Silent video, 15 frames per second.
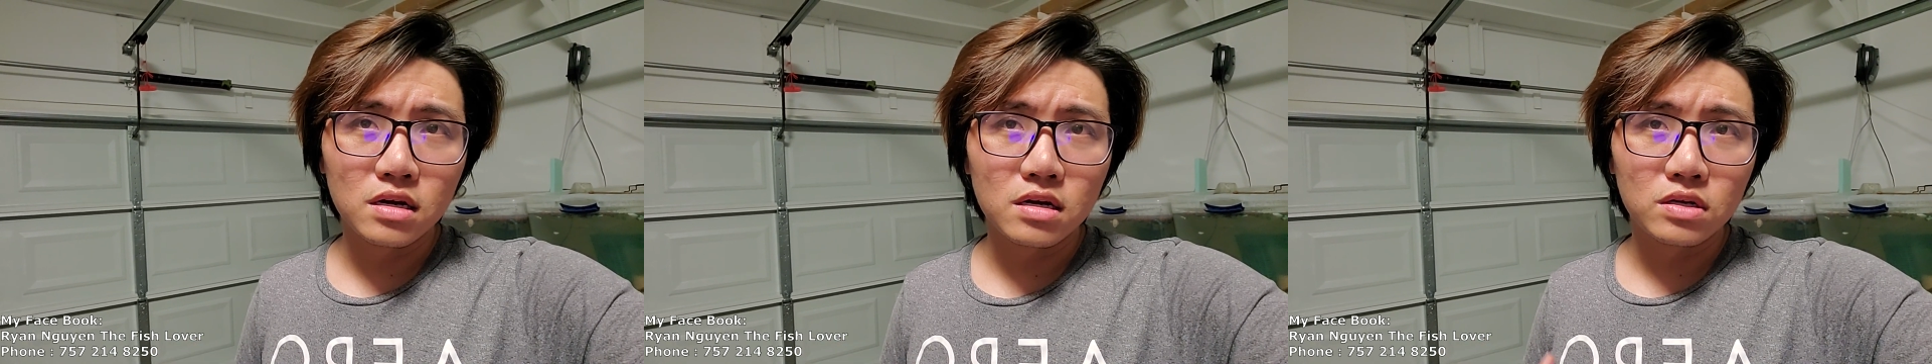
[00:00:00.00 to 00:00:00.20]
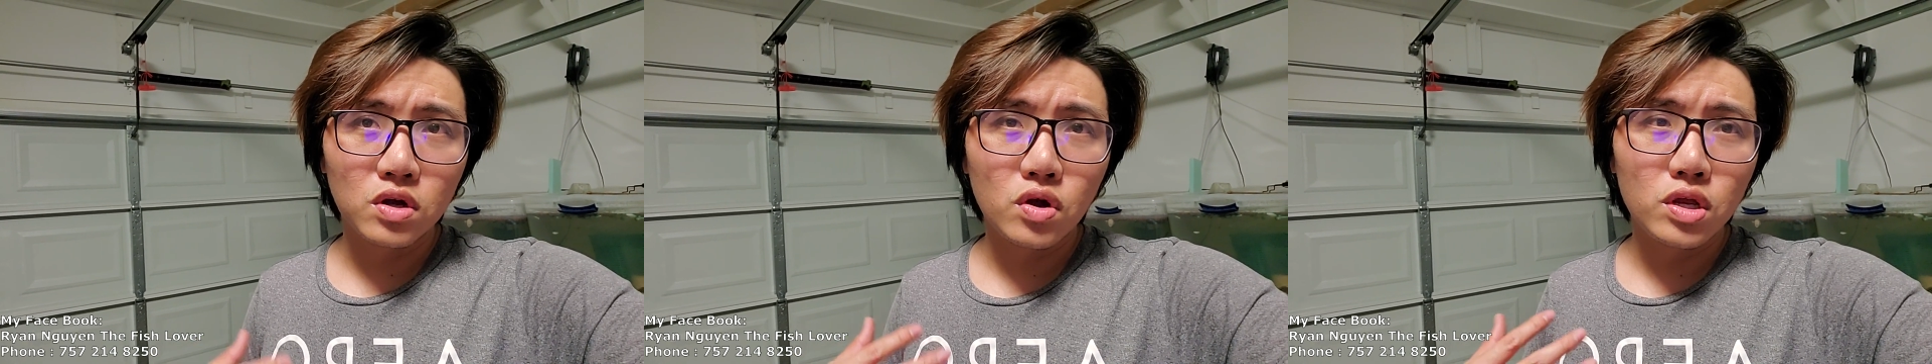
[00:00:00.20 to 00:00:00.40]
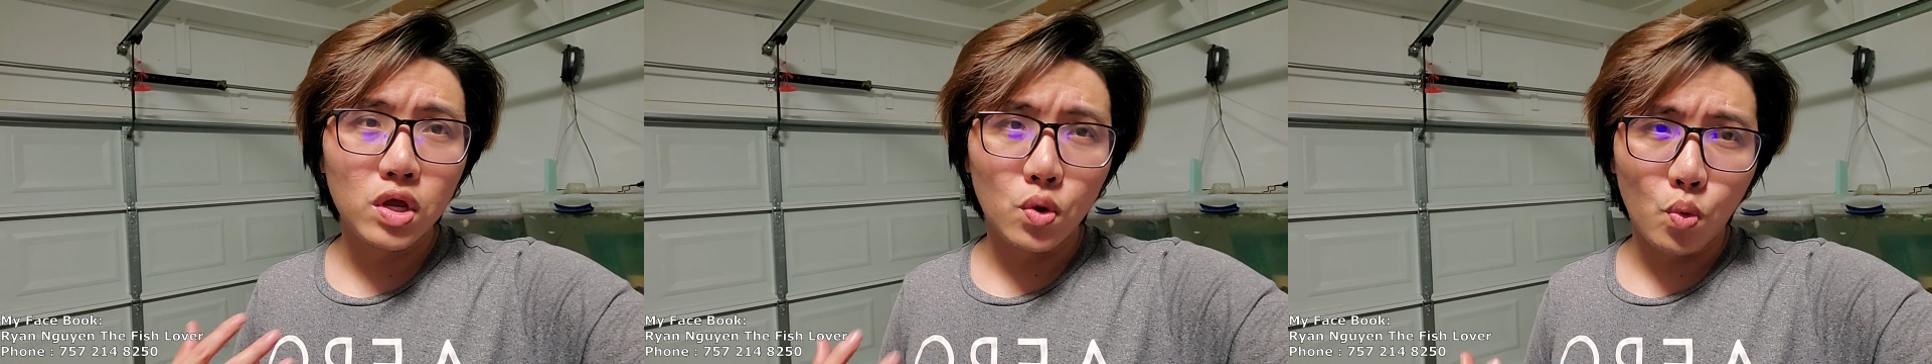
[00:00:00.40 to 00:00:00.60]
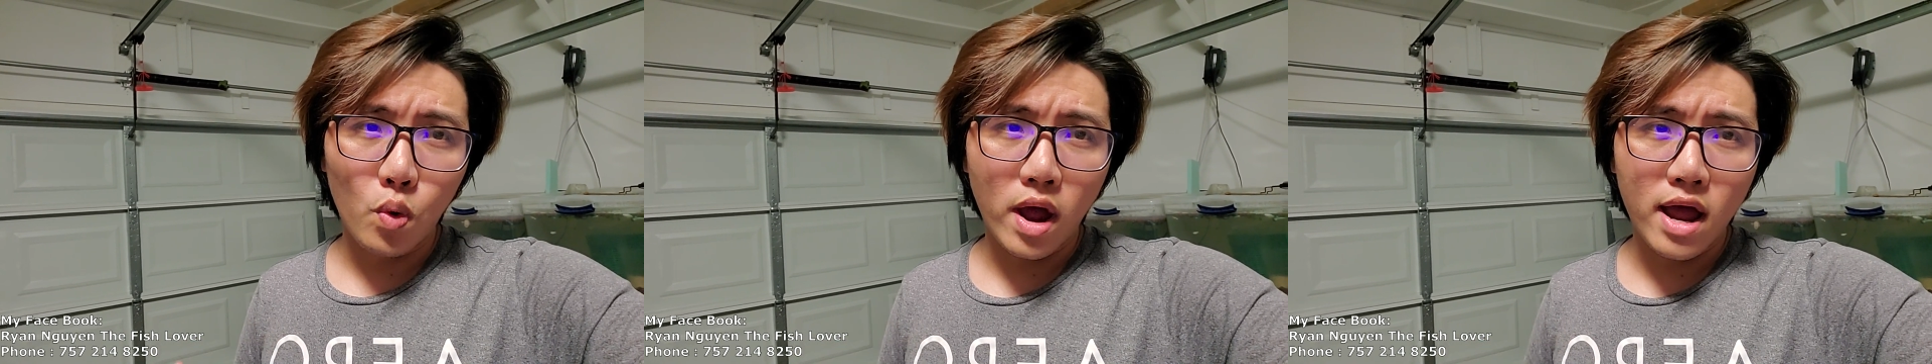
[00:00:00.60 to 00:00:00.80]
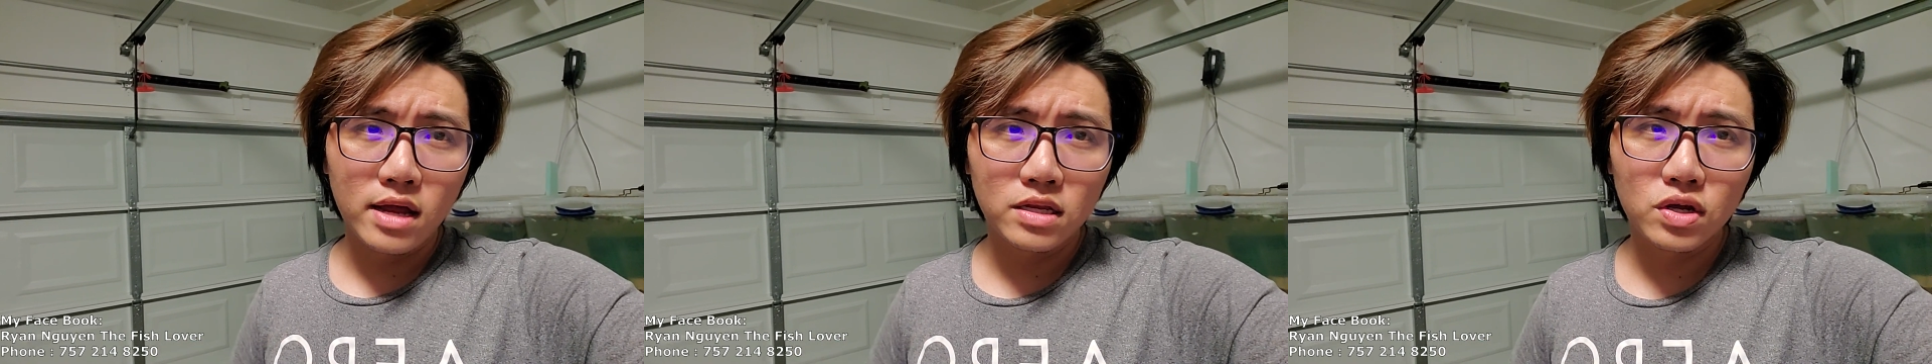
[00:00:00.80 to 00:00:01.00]
đừng cho nhiều
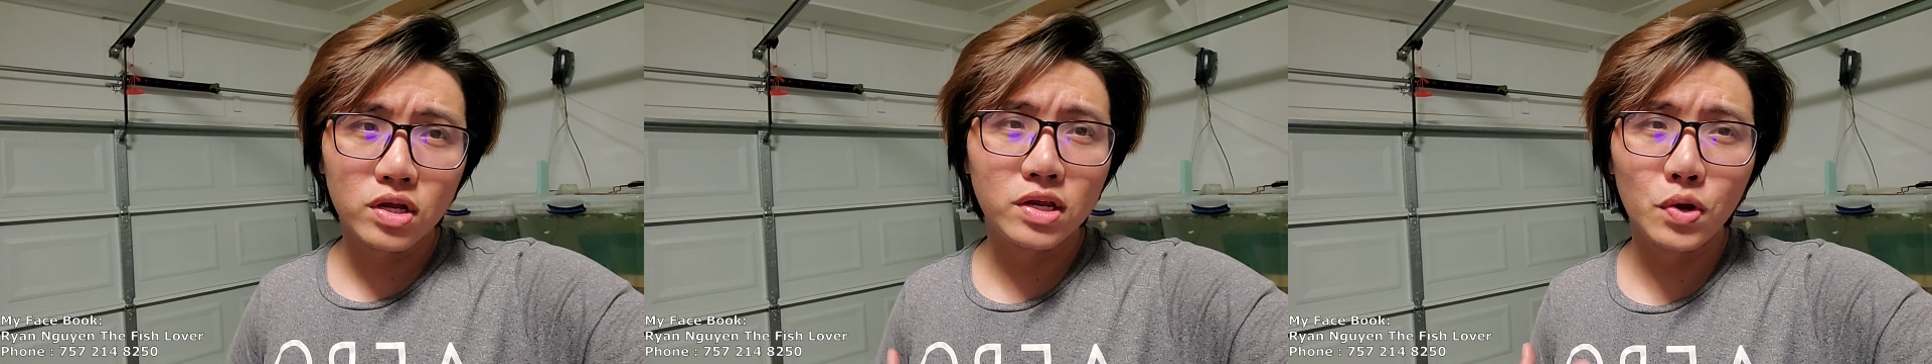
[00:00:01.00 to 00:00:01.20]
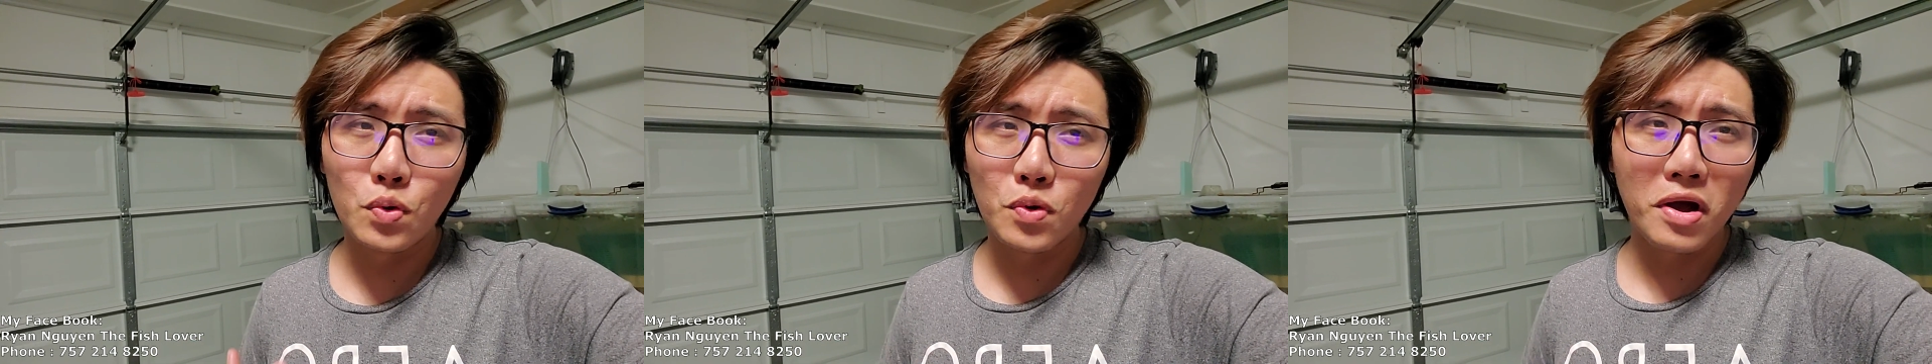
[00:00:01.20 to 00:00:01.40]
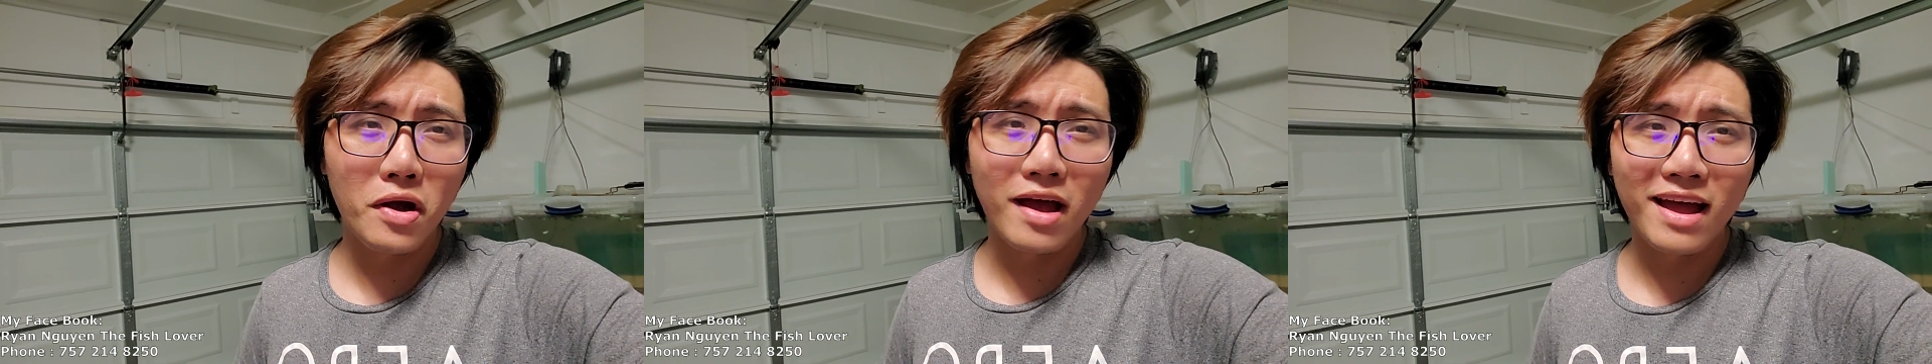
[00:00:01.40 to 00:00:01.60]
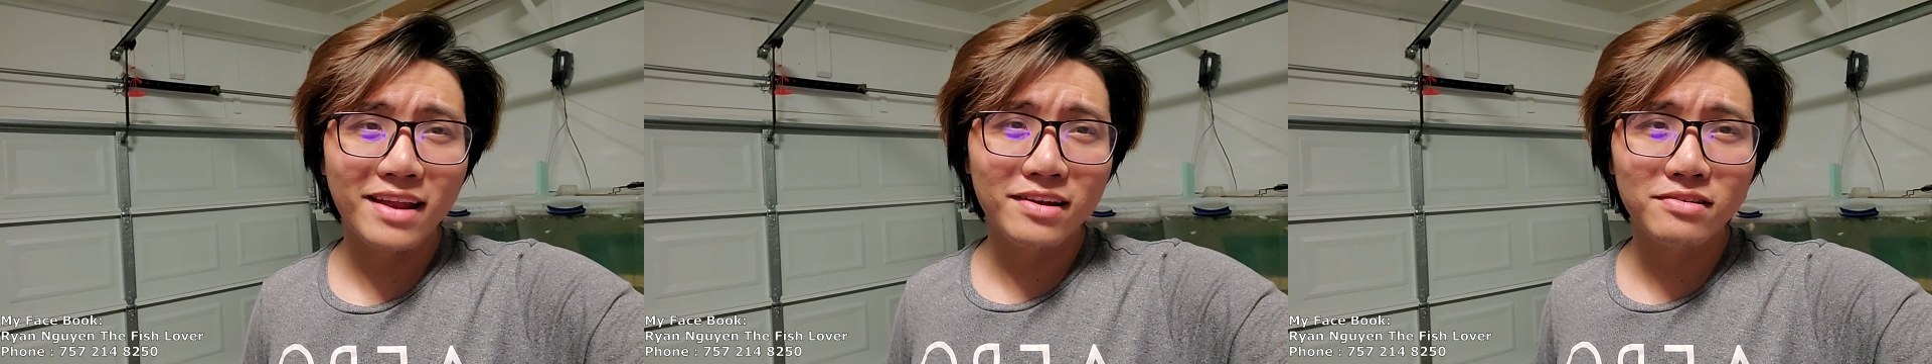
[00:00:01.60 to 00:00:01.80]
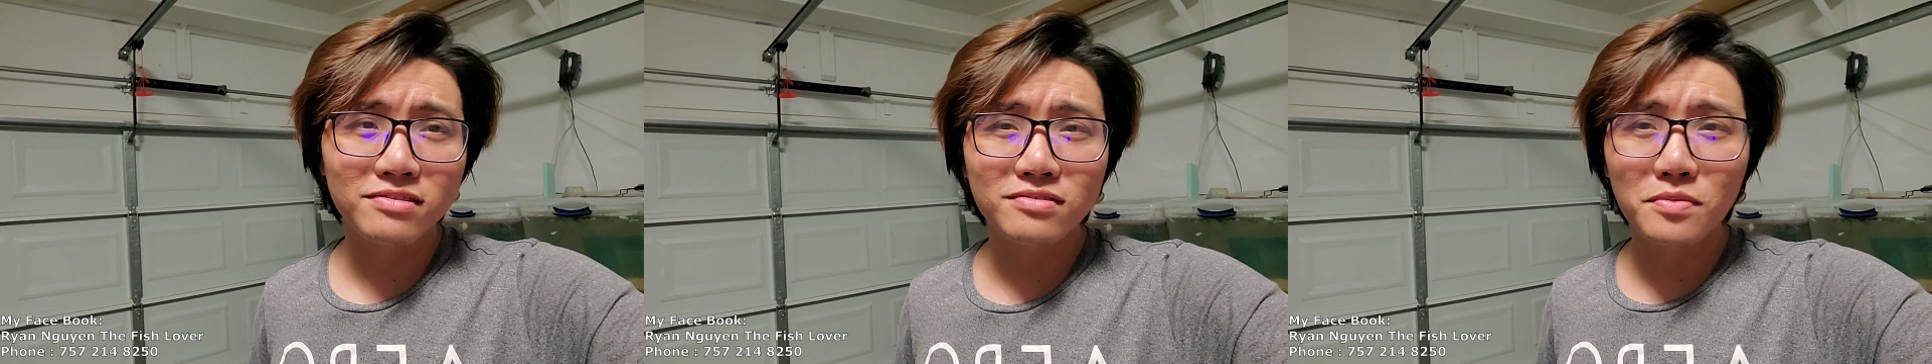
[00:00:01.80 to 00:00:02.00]
quá nhiều
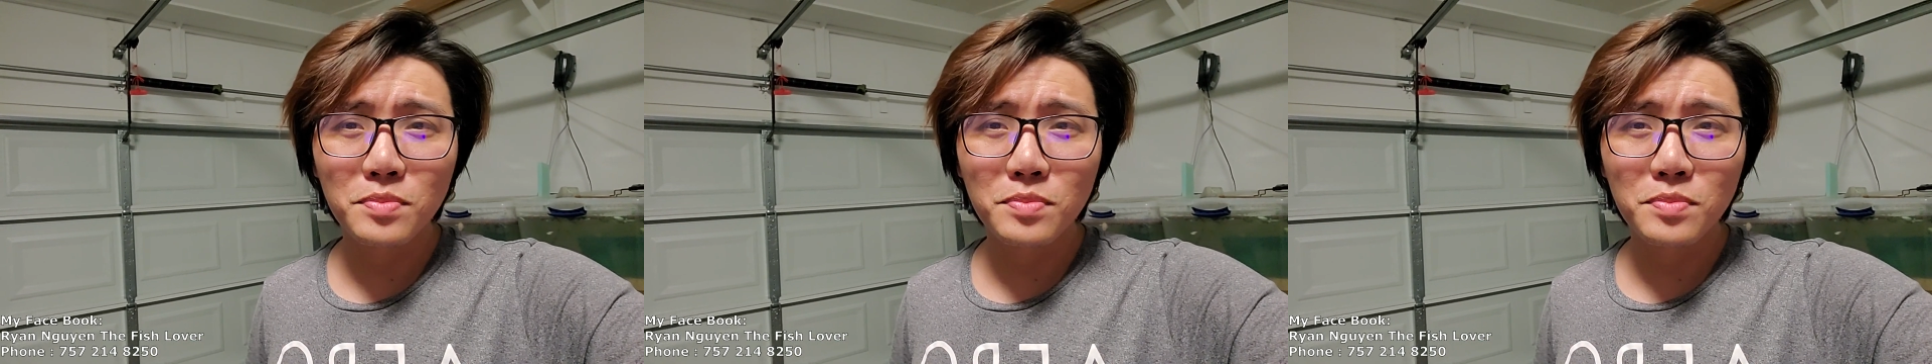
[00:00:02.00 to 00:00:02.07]
quá nó,